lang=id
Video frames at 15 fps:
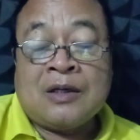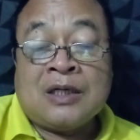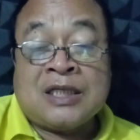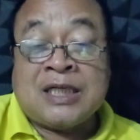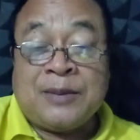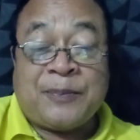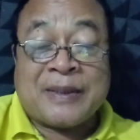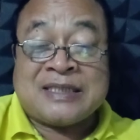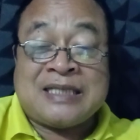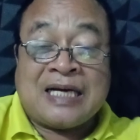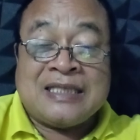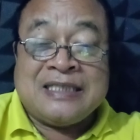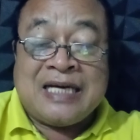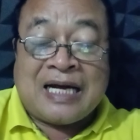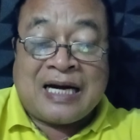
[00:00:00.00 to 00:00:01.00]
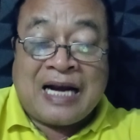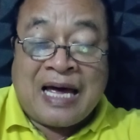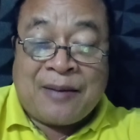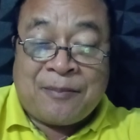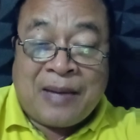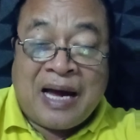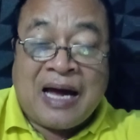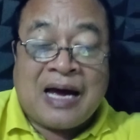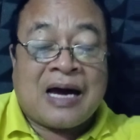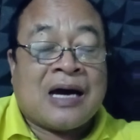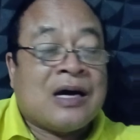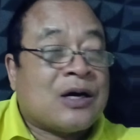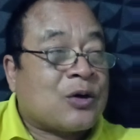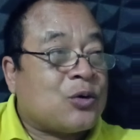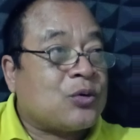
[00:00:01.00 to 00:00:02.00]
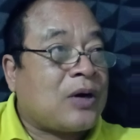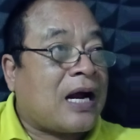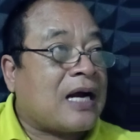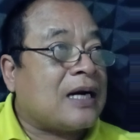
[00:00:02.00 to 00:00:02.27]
Di perjanjian lama kurang